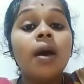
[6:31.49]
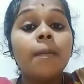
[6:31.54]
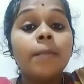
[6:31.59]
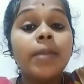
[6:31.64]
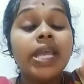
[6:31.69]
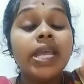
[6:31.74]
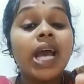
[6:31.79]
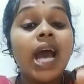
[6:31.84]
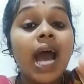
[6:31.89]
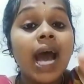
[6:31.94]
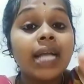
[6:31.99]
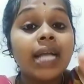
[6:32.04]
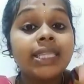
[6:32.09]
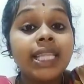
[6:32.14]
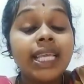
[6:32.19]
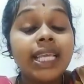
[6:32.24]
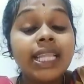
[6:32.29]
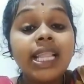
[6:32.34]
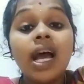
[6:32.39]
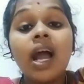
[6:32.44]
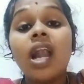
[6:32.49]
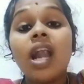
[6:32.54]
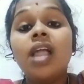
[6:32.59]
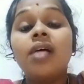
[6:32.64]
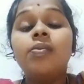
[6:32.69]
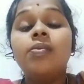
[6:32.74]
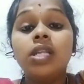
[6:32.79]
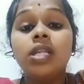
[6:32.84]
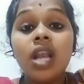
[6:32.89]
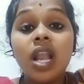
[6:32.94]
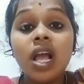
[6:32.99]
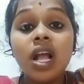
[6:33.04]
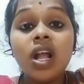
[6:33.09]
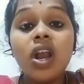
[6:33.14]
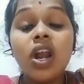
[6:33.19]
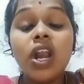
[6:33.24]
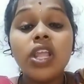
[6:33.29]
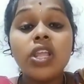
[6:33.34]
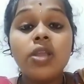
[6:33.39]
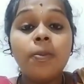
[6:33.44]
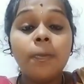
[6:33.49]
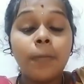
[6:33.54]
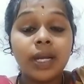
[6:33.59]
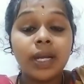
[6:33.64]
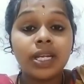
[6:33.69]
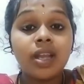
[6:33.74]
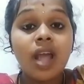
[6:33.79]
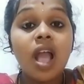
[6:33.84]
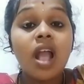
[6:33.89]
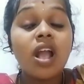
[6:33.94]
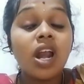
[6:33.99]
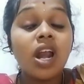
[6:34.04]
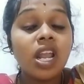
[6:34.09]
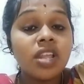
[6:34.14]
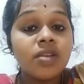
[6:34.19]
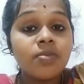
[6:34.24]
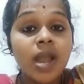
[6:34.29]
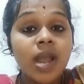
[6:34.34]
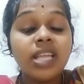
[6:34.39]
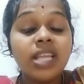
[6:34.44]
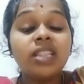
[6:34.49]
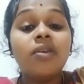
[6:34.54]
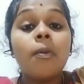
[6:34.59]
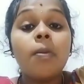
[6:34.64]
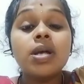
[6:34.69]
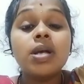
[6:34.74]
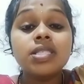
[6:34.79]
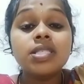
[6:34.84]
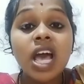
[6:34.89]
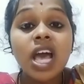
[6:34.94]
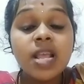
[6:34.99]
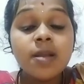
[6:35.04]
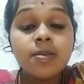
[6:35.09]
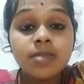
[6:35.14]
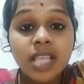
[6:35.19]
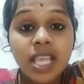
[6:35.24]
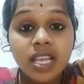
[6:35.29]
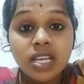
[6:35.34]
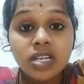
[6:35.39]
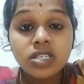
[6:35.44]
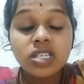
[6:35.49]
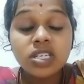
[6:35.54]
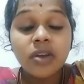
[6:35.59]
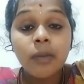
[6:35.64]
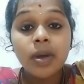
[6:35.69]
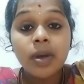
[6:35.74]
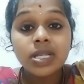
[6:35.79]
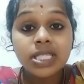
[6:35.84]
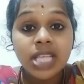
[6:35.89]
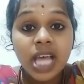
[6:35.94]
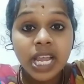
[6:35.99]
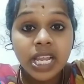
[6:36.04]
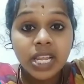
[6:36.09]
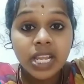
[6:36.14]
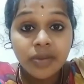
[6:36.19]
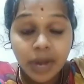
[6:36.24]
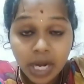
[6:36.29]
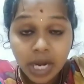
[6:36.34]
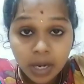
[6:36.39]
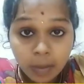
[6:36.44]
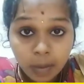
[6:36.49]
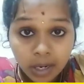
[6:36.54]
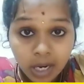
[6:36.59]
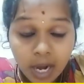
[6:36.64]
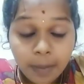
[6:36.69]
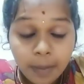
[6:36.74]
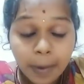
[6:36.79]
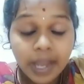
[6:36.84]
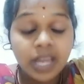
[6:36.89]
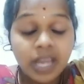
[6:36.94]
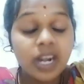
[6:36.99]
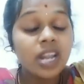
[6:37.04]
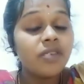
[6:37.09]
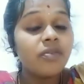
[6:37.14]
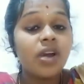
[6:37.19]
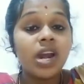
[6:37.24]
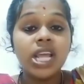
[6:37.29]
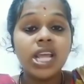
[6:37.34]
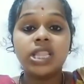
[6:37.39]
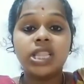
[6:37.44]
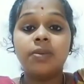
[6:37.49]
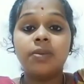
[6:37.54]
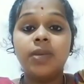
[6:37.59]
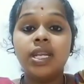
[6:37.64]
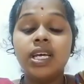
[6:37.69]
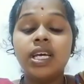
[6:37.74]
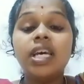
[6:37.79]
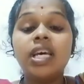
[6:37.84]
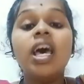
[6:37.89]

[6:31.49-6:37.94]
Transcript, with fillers: மிக அதீத அளவு நிலங்களையும் பட்டாக்களையும் வைத்து விவசாயம் செய்கின்ற விவசாயி வேண்டுமானால் பயனடைவானே தவிர